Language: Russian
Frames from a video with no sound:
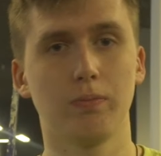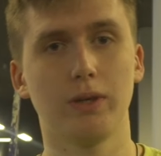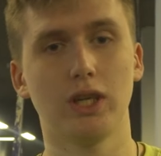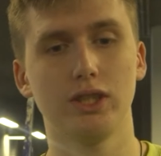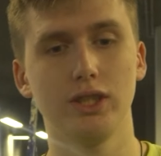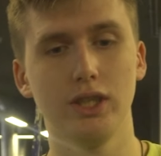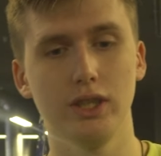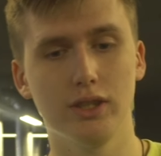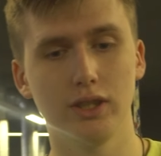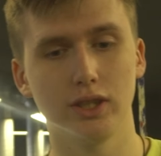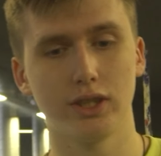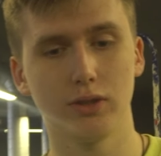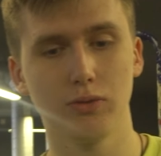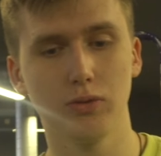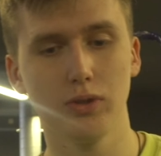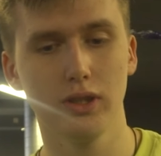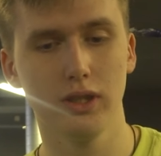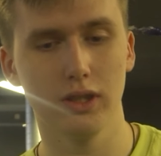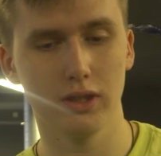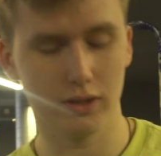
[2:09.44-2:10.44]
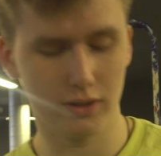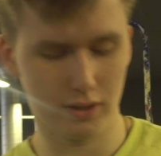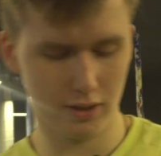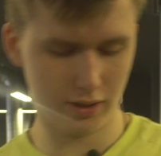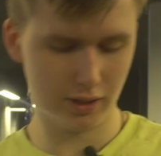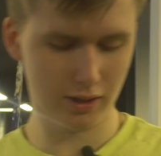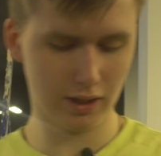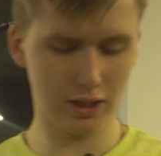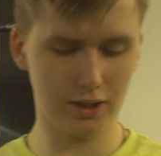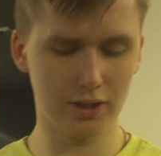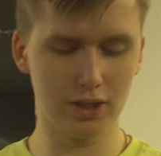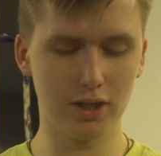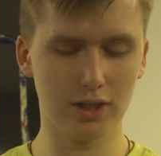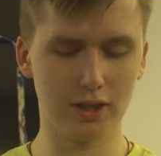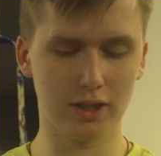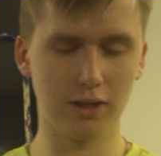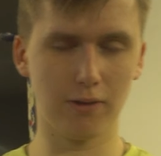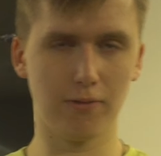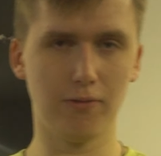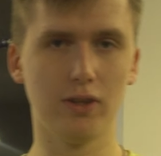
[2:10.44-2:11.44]
Упражнение на сегодня с
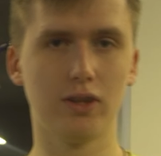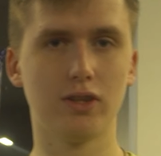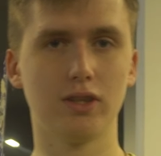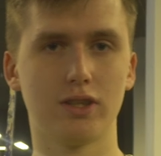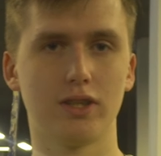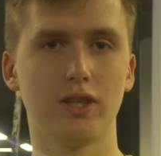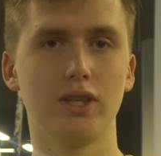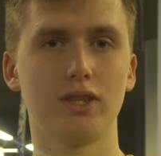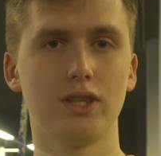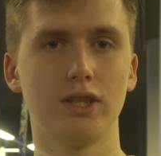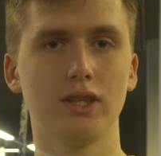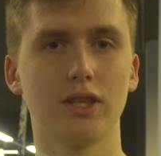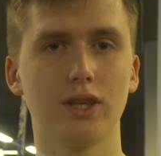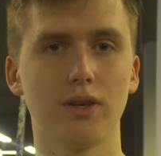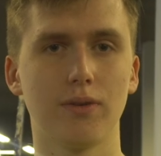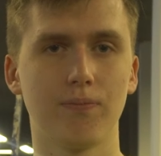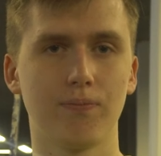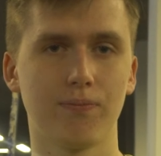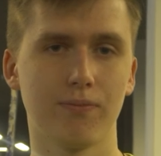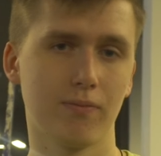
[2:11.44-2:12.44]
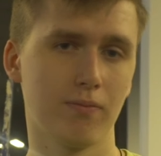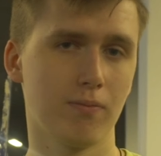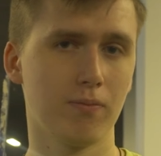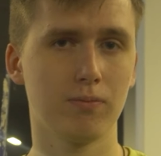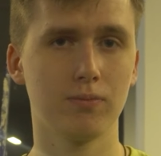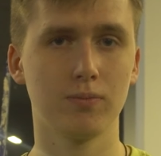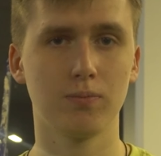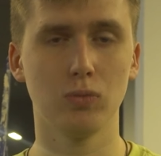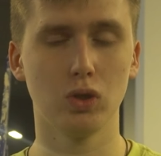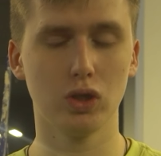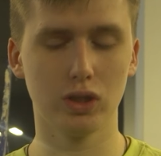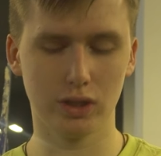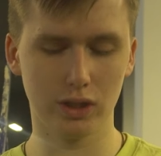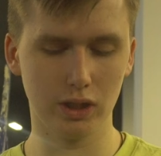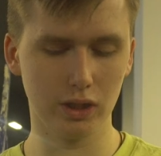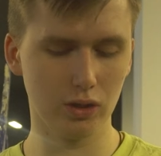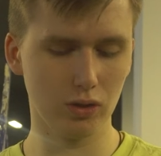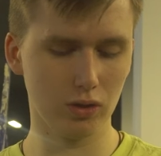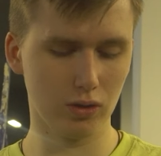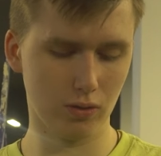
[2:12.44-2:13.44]
классической фитнес-резинкой.
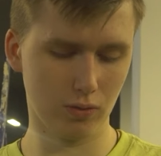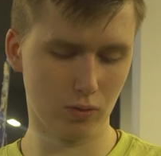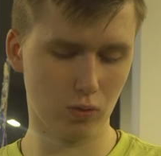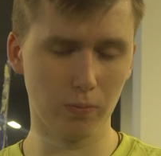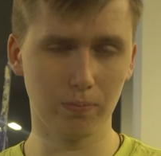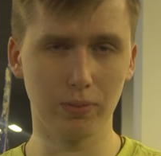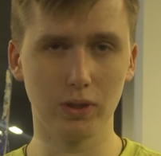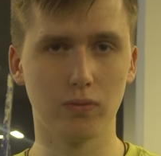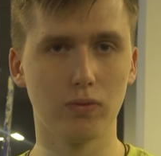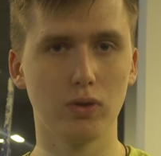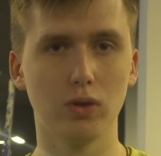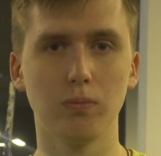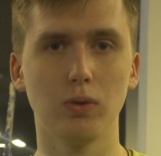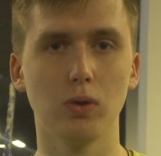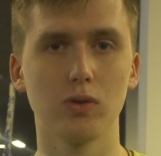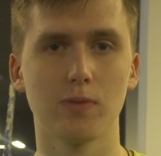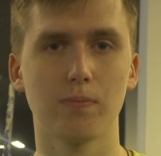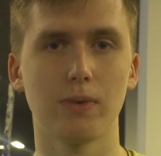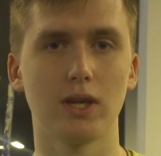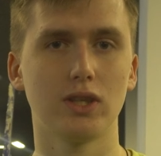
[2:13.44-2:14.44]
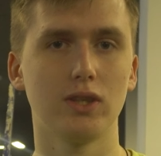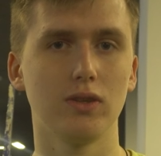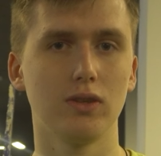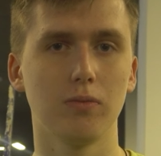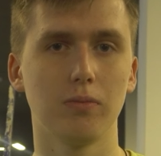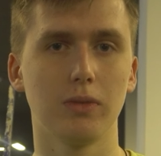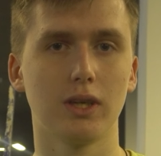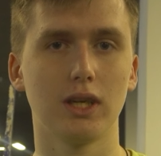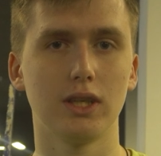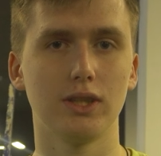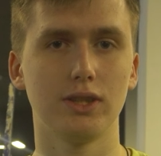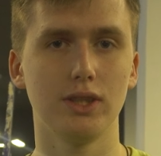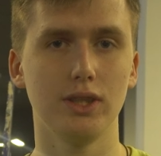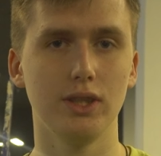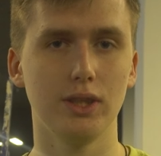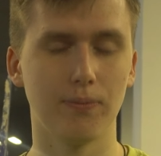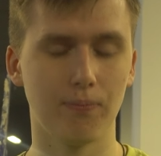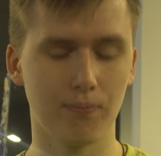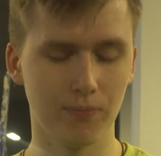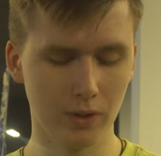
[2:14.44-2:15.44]
Можете ее купить в любом спортивном
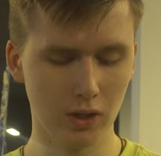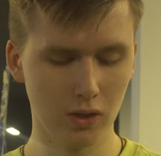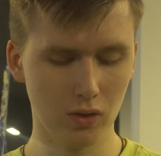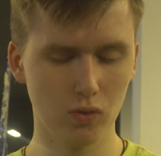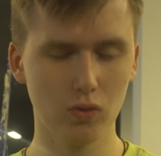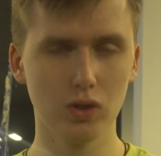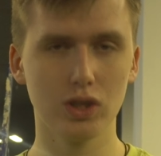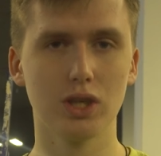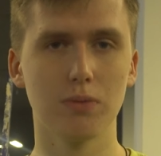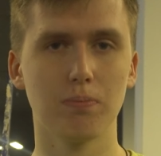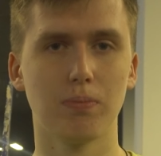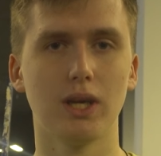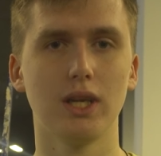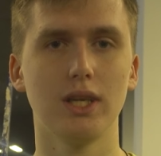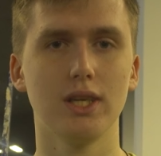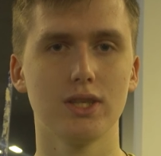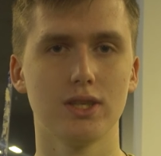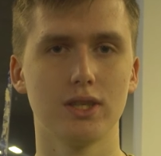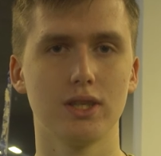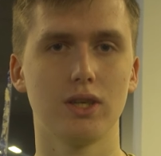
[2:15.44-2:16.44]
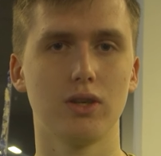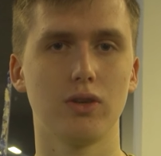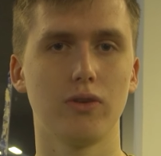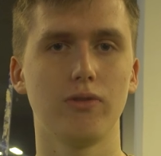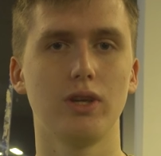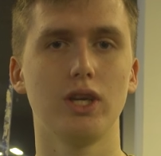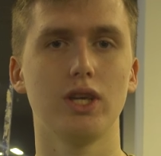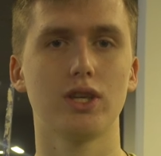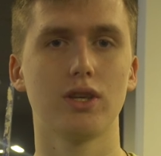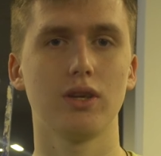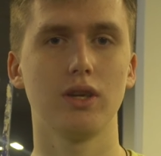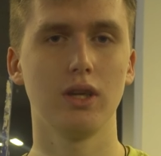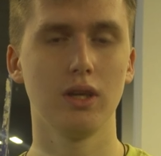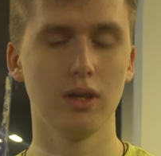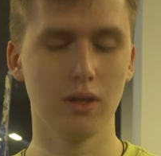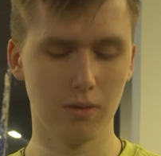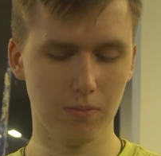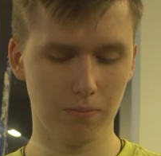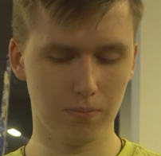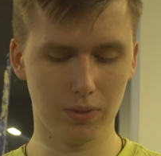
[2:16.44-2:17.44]
магазине. Очень полезная вещь,
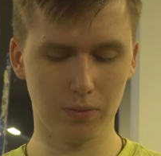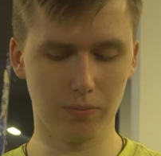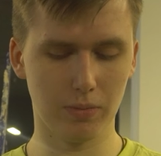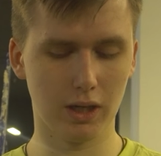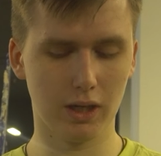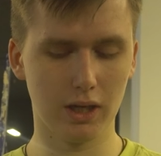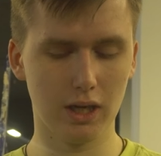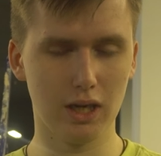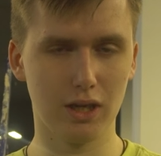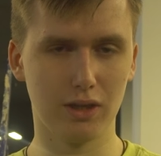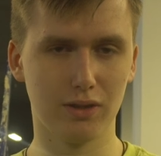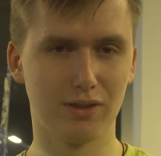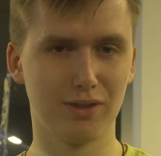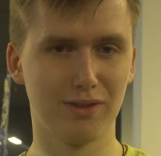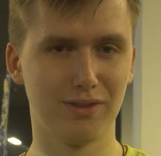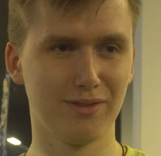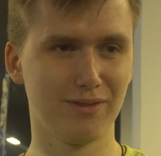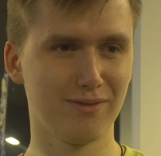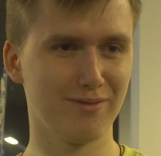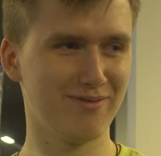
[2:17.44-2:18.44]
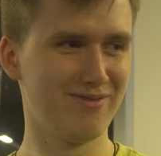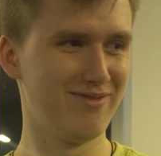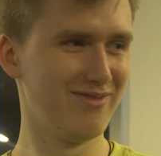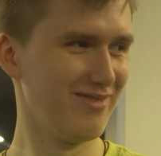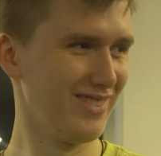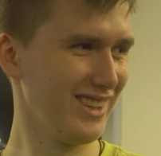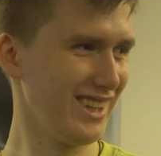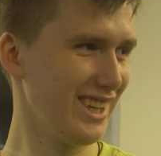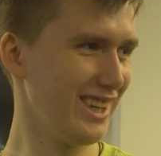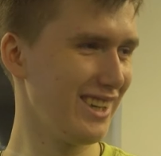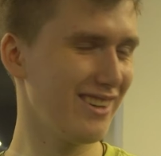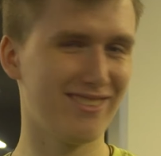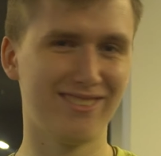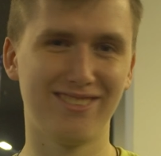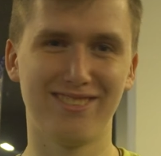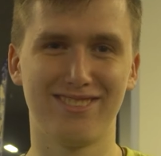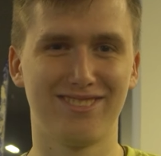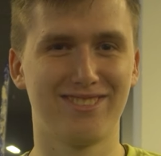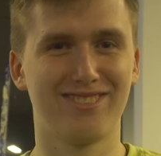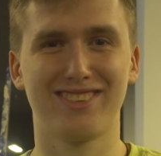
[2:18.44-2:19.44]
помогает мне
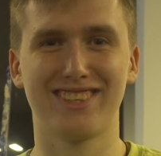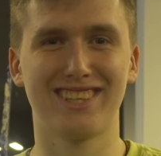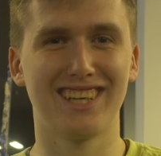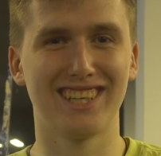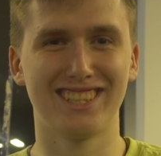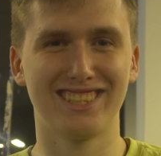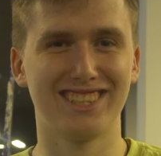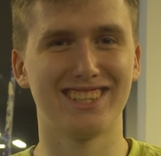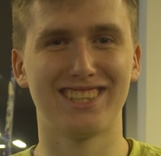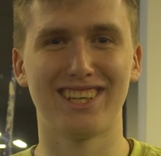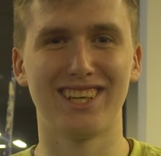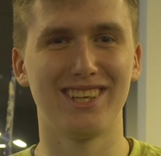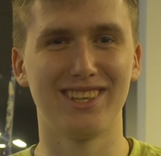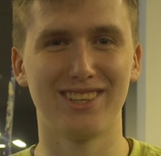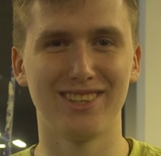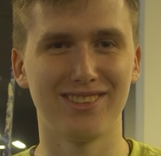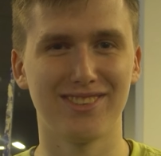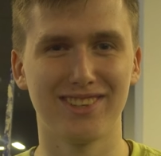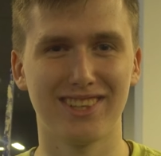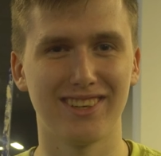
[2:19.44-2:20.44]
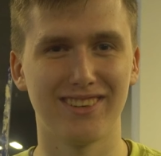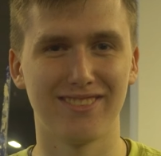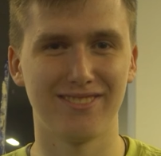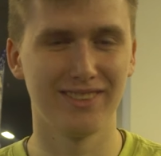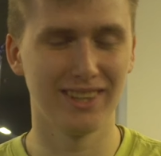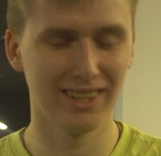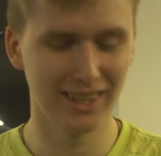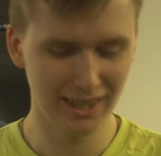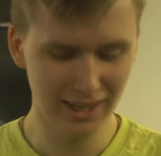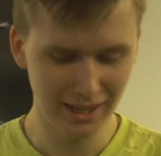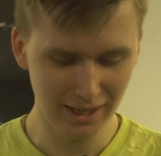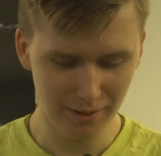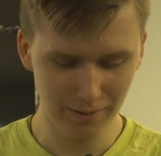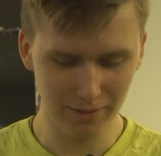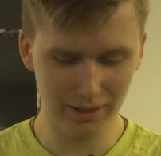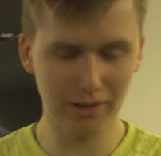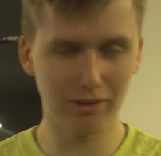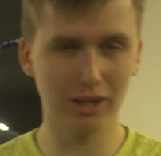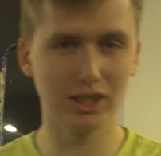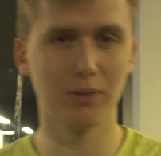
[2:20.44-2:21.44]
в каждой тренировке.
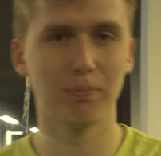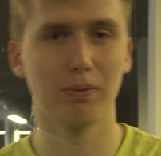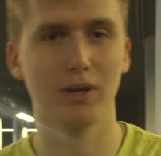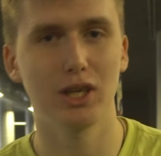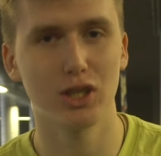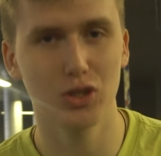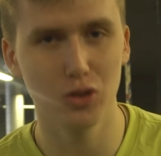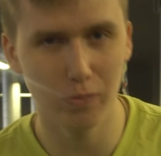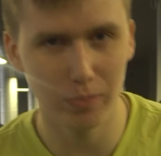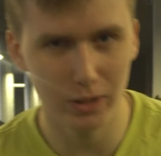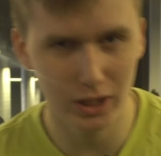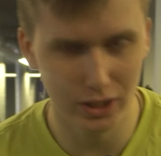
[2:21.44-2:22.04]
Давайте покажу